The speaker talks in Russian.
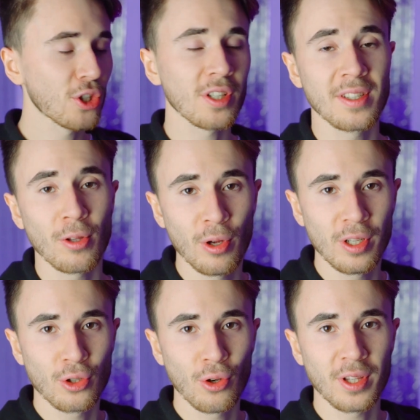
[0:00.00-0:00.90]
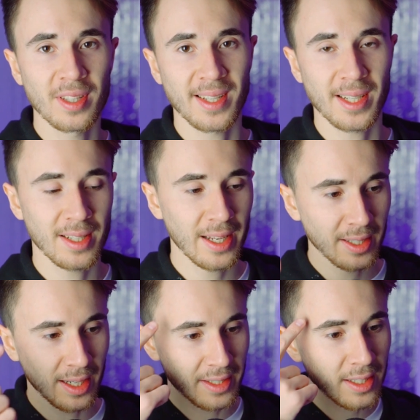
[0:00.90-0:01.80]
Мисс лицо это из
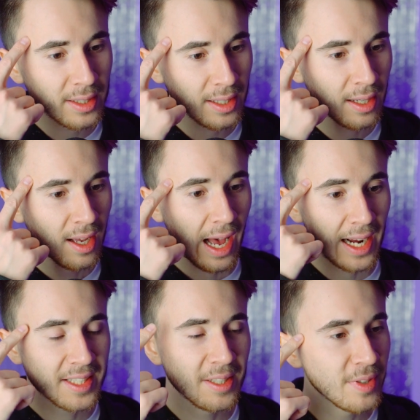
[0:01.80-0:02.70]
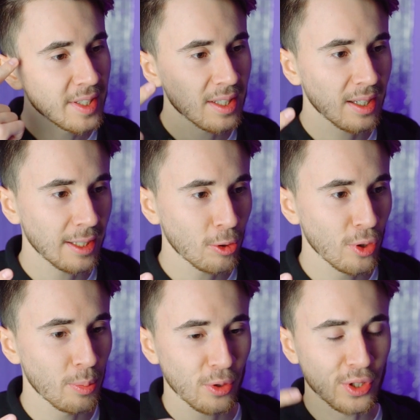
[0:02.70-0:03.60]
разряда каких-то активисток,
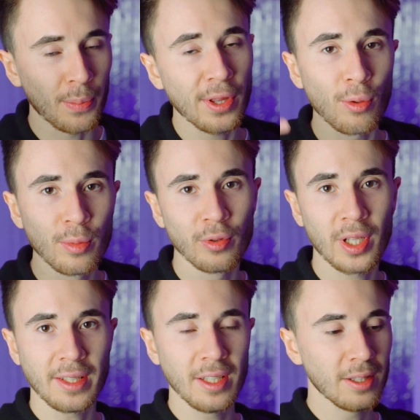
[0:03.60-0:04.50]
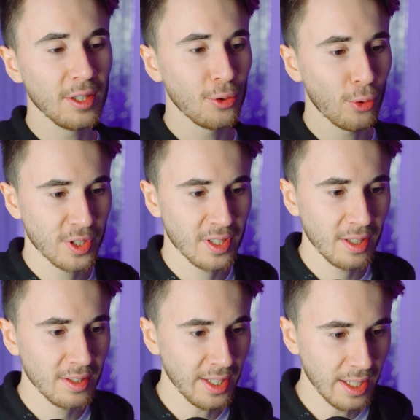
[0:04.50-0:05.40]
которые просто придумывают какие-то
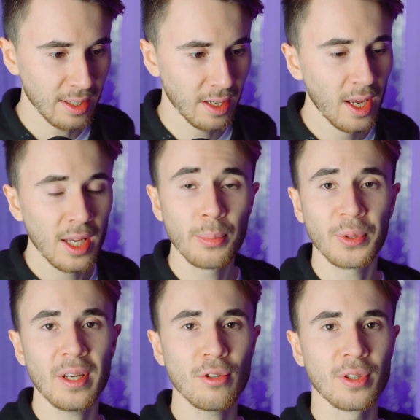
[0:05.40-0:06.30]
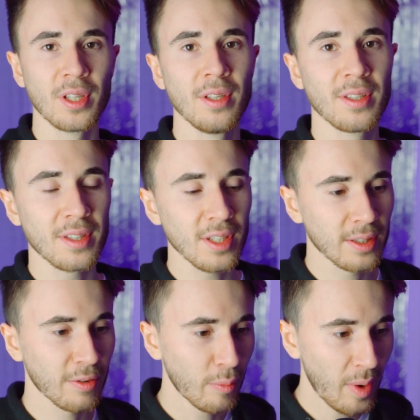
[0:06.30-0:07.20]
идиотские идеи и пытаются донести
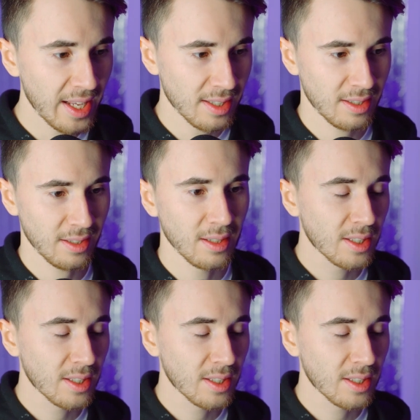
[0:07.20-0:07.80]
их в массы,